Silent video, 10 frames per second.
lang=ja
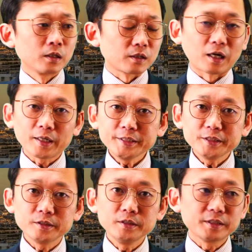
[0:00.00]
柄に
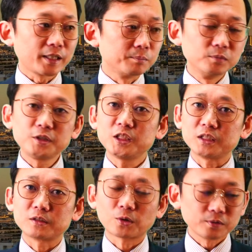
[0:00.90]
ついて無地、
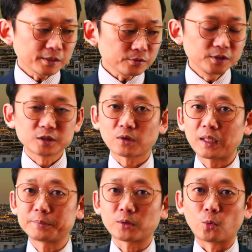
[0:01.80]
その後に
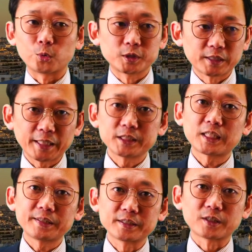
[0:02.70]
ストライプとお伝えし
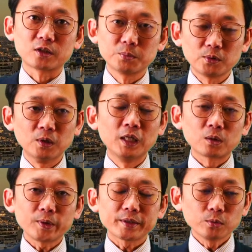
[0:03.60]
たんですけども、
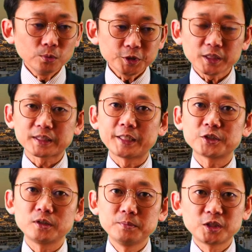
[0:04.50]
これどうして最
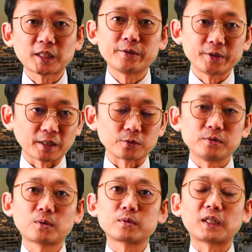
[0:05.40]
初に無地が良いかと
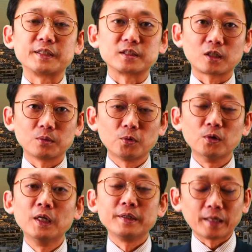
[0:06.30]
いうことなんですけども、
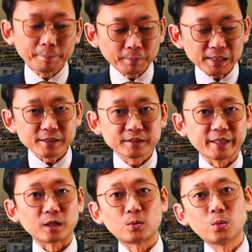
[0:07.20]
やっぱりです
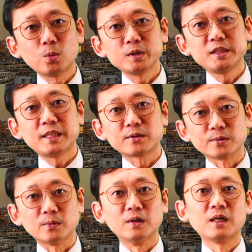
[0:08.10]
ね、コーディネート
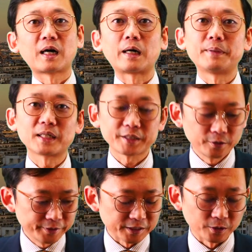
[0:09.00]
の幅が
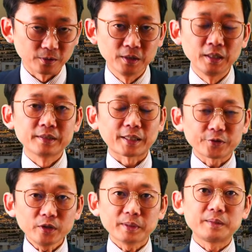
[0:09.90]
広いんですよ。
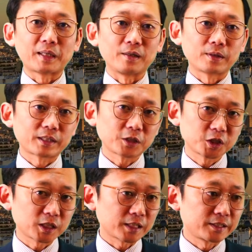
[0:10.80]
例えば今、
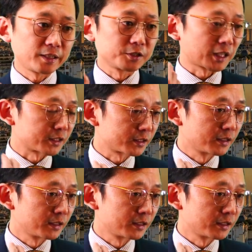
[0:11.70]
私が着ているシャツ、